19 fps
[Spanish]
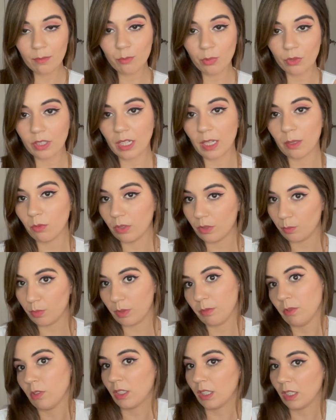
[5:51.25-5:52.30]
Porque, bueno,
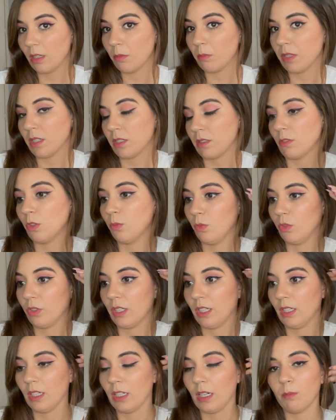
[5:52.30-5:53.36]
primero hay que llamar como
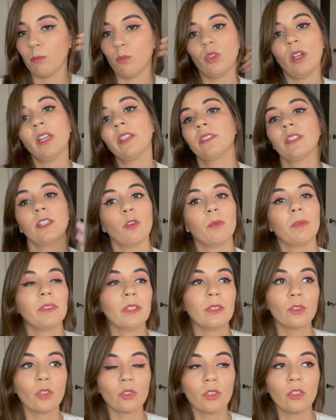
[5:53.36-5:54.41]
que a la ambulancia, el
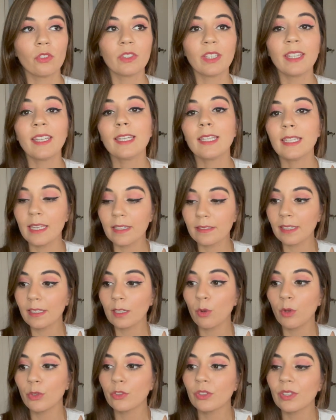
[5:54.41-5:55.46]
911, y es ahí
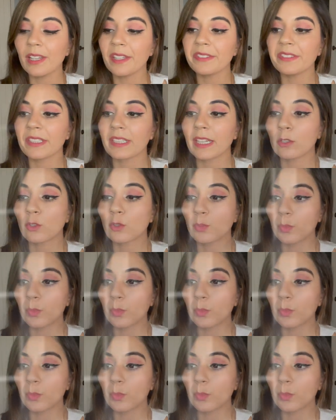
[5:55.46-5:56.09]
cuando se le acercan los